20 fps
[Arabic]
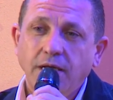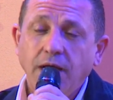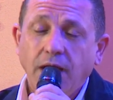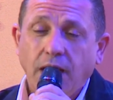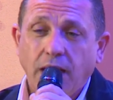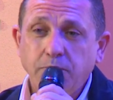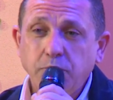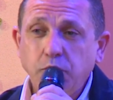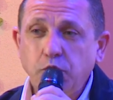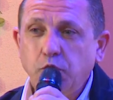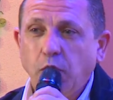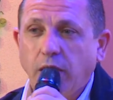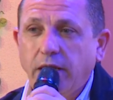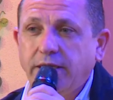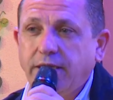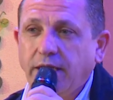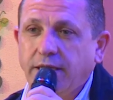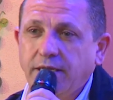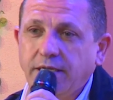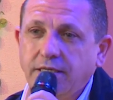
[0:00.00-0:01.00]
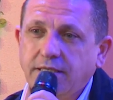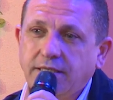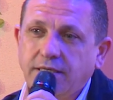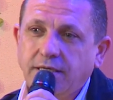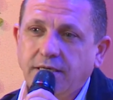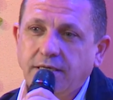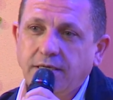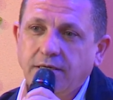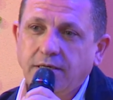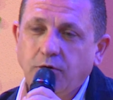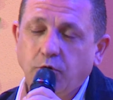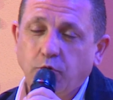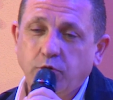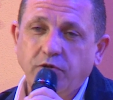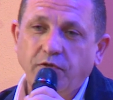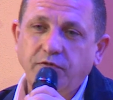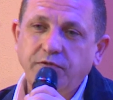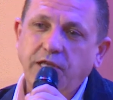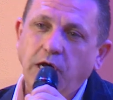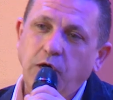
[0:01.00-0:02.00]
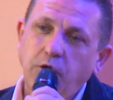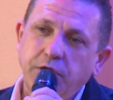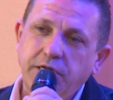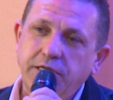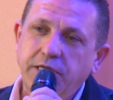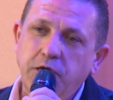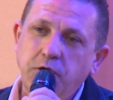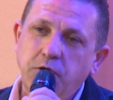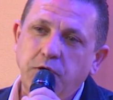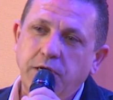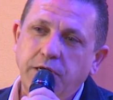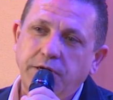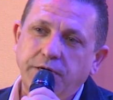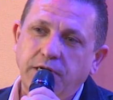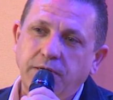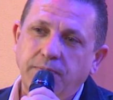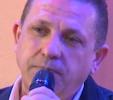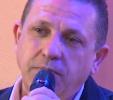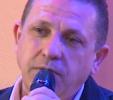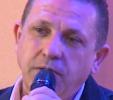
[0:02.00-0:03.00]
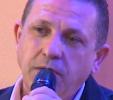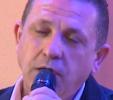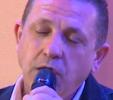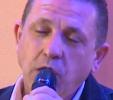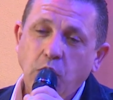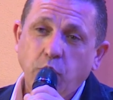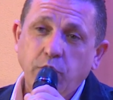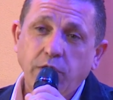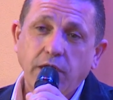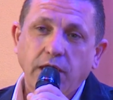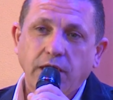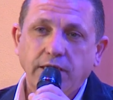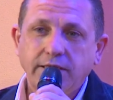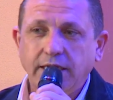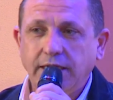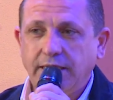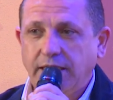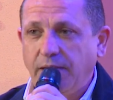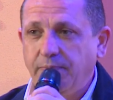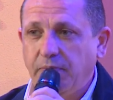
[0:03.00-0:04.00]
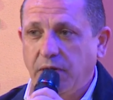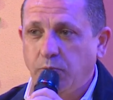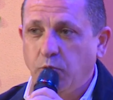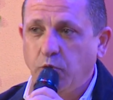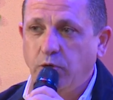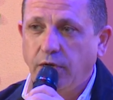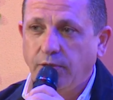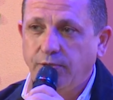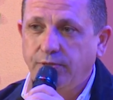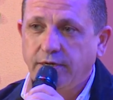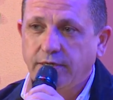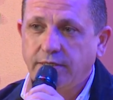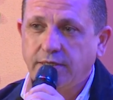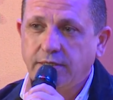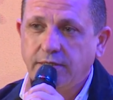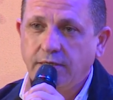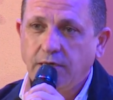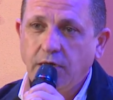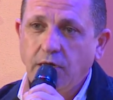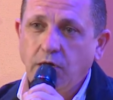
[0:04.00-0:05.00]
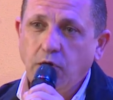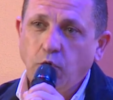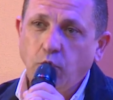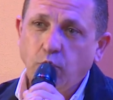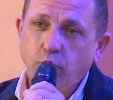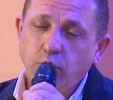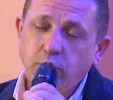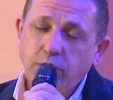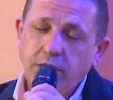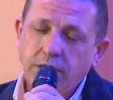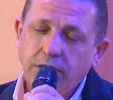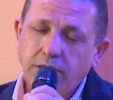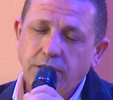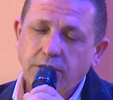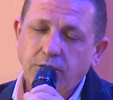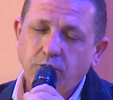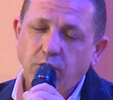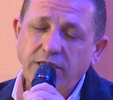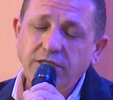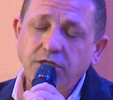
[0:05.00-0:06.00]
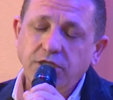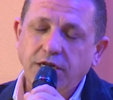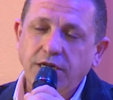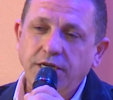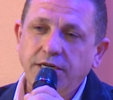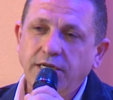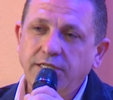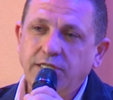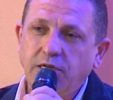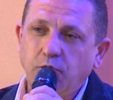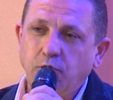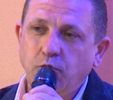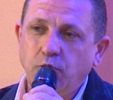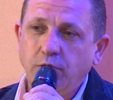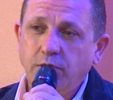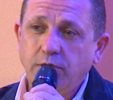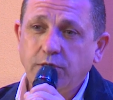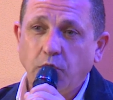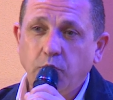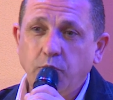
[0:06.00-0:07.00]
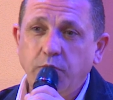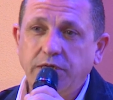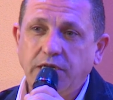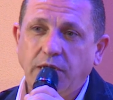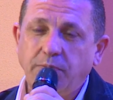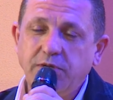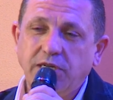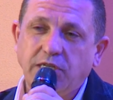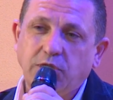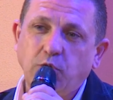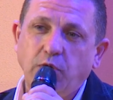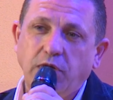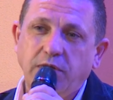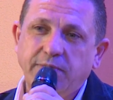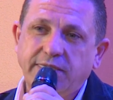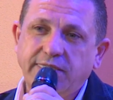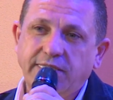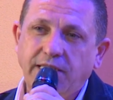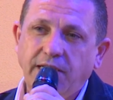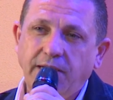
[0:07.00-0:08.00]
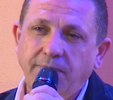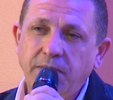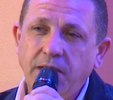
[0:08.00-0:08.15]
عم يجوا على الكنيسة ويفتحوا إيديهم للرب ويلقط كتاب المقدس ويوجه نظره صوب الرب يسوع المسيح